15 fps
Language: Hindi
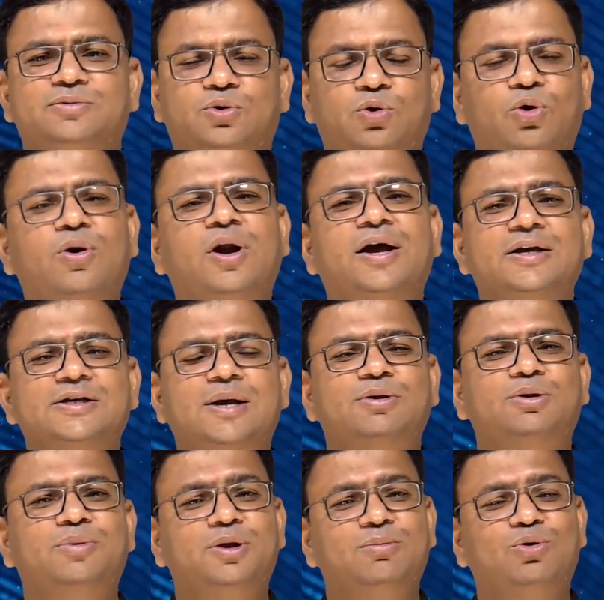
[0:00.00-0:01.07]
कोरोना के हिसाब
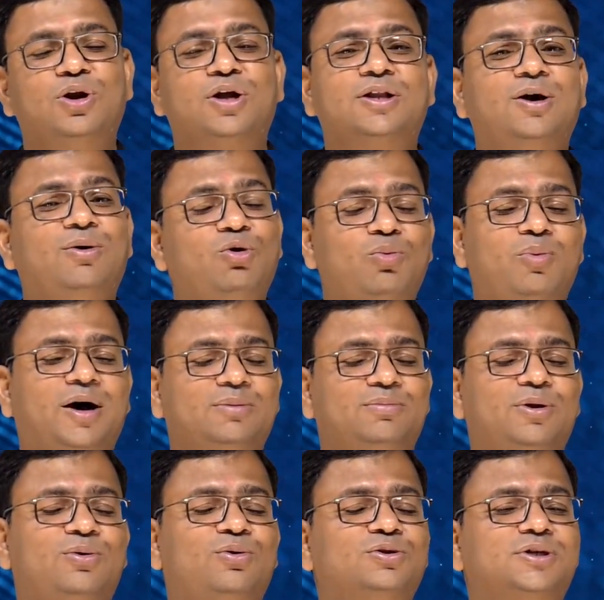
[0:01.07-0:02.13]
से मैंने बोला था वो बात
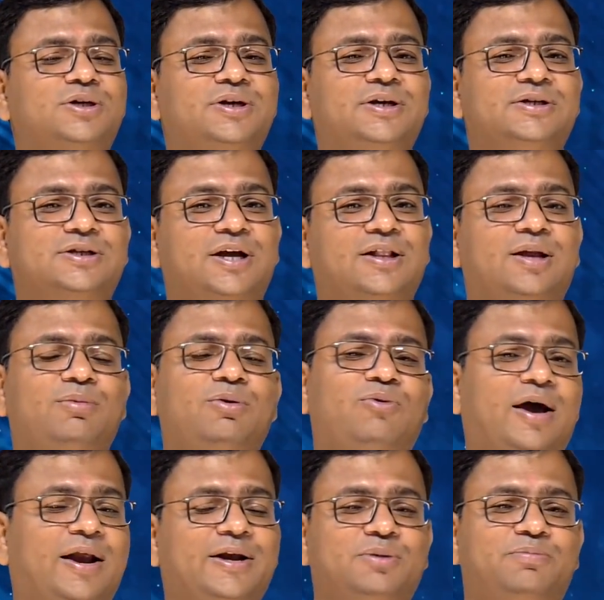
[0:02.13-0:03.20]
बिल्कुल सही है इसके अंदर भी
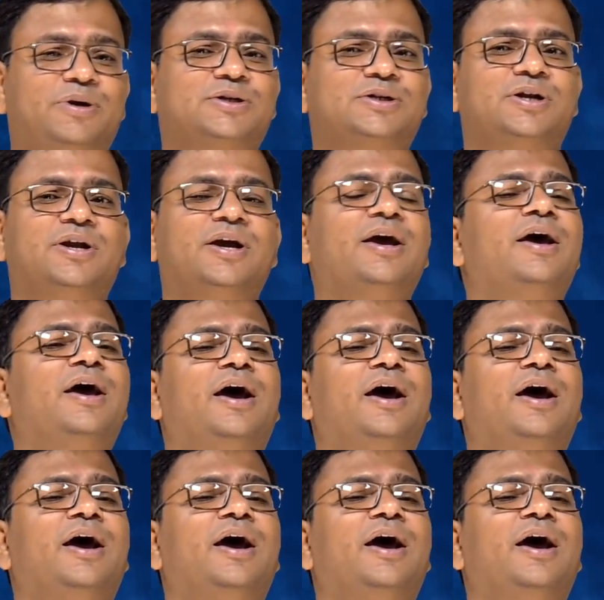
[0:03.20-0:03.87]
वायरल इन्फेक्शन है